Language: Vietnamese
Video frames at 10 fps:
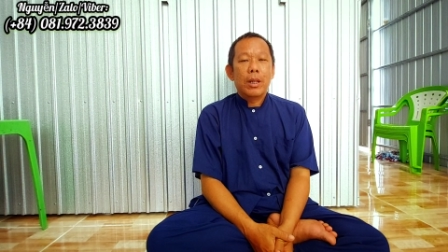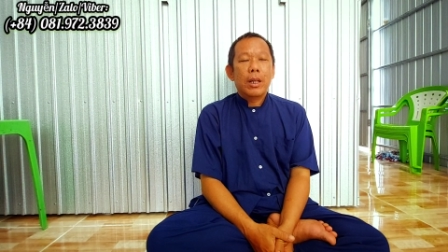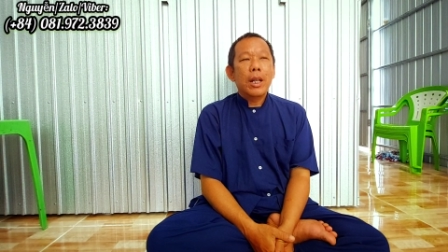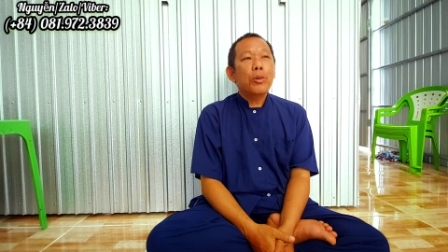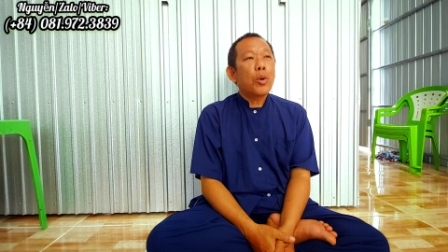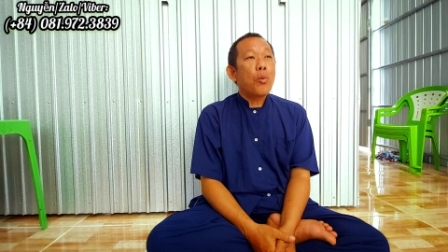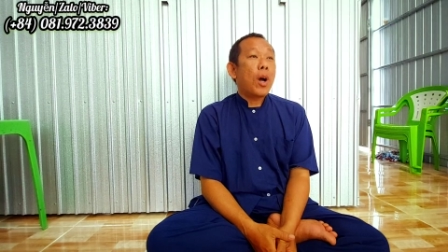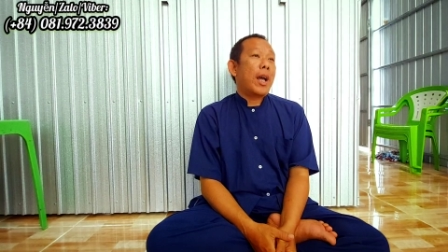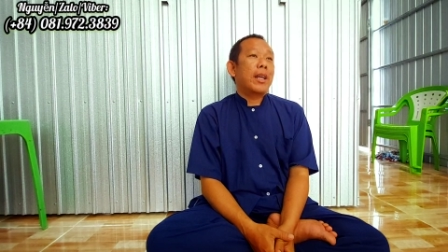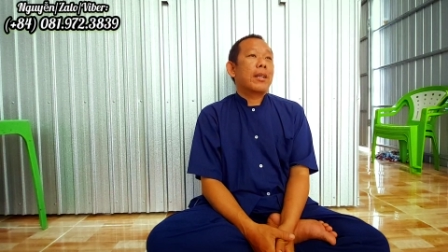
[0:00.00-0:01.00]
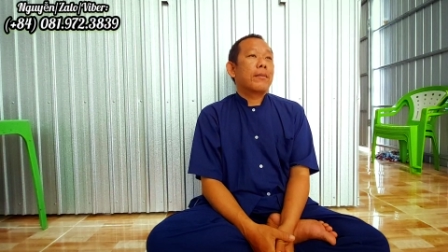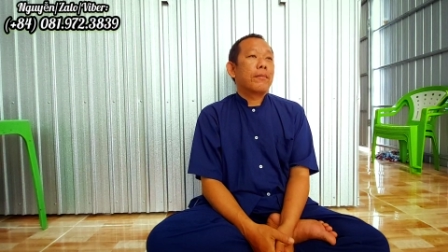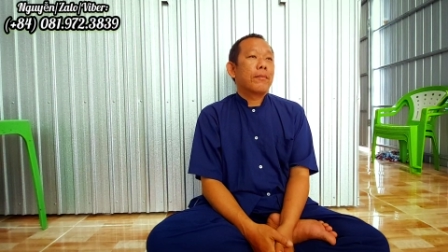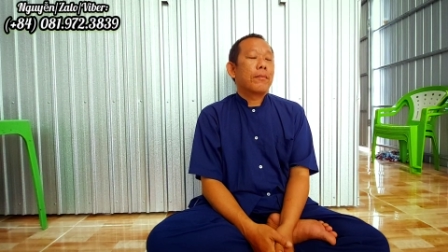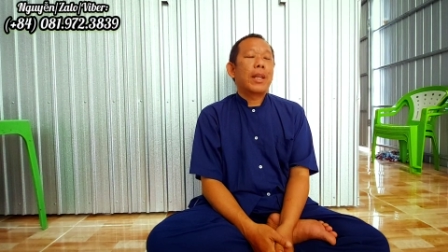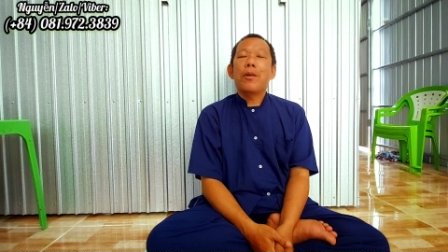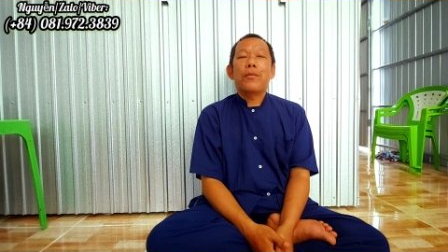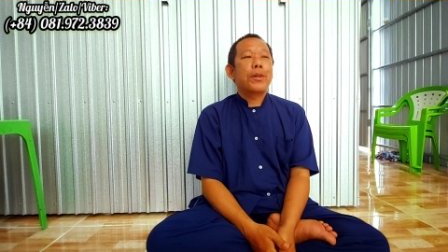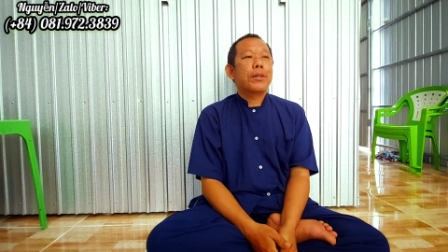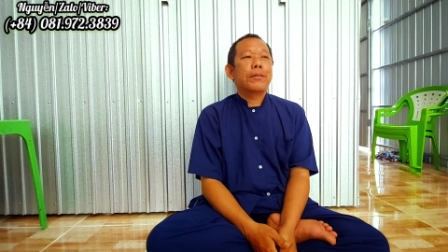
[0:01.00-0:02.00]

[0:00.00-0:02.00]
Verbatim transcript: nếu tu huệ thiếu phước